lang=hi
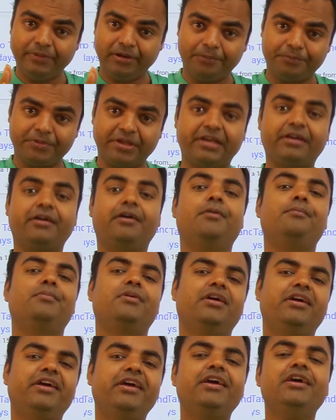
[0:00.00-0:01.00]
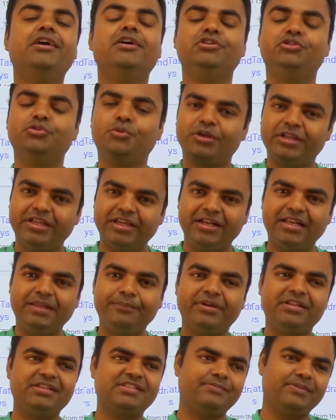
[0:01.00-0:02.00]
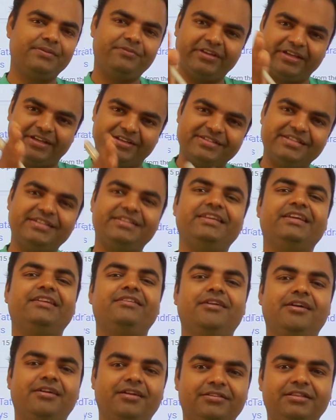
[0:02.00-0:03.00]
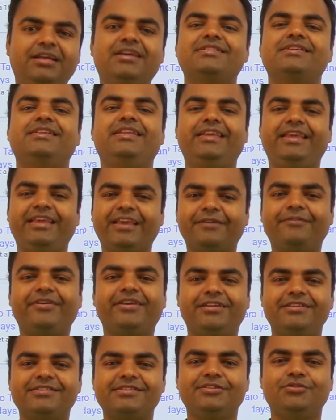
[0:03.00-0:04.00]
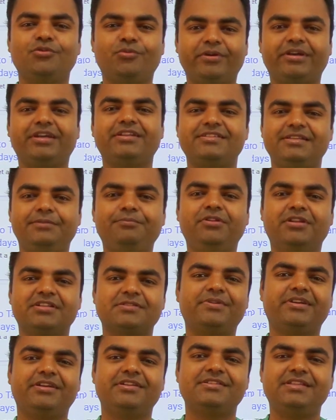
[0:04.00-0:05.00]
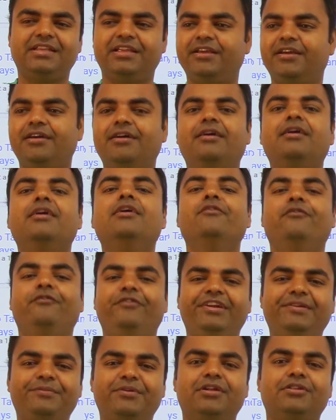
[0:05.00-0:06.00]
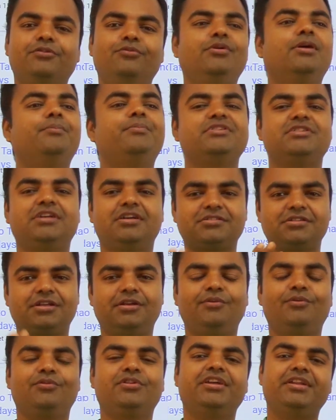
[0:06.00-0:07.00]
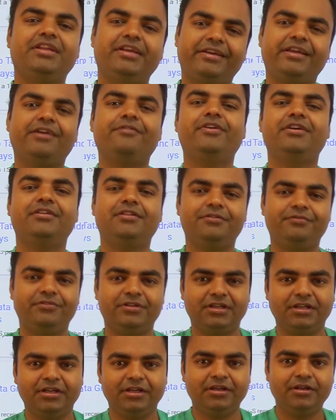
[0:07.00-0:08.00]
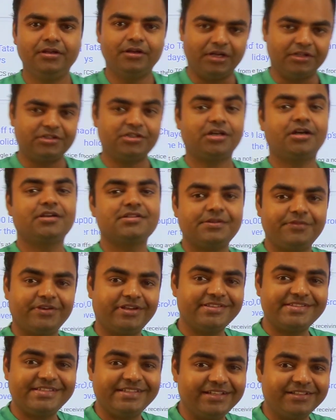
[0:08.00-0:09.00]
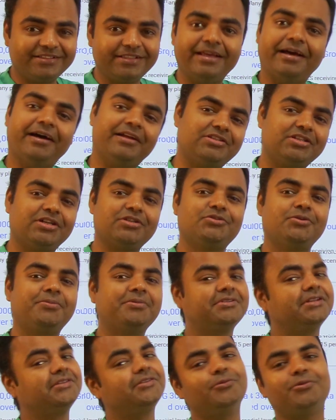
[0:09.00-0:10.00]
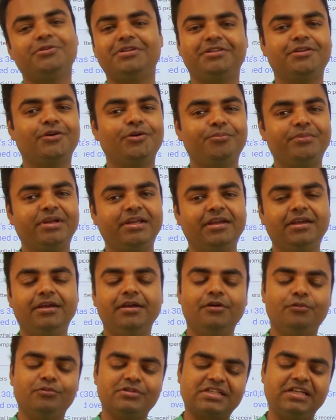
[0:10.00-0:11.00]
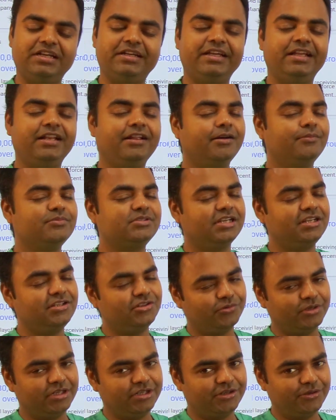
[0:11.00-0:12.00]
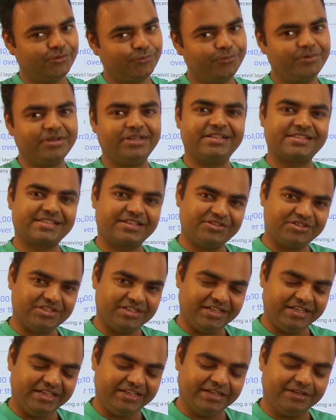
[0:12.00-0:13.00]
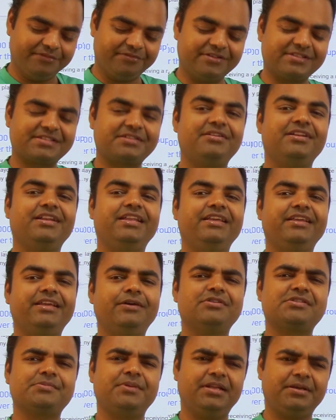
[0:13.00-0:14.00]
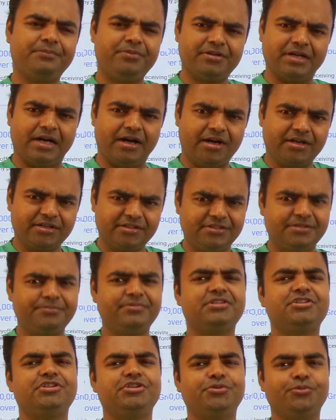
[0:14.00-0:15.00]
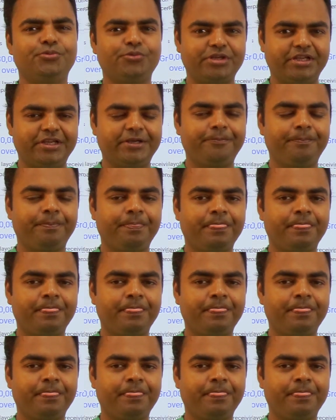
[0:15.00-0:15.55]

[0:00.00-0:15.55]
में आपके काम का है जो रियली में जिसमें वैकेंसी ठीक ठाक रहता है ऐसा नहीं एक वैकेंसी दो वैकेंसी दस वैकेंसी रहेगा वीडियो बना दूंगा पचास हज़ार लोग दे रहे हैं क्या फ़ायदा फिर अच्छा खासा वैकेंसी रहता है अच्छा जॉब रहता है तो वो देता हूँ मैं उसके लिए टेलीग्राम चैनल ज्वाइन करूँ डिस्क्रिप्शन लिंक है फर्स्ट कमेंट लिंक है उस पर लगभग आठ हज़ार बच्चे हो गए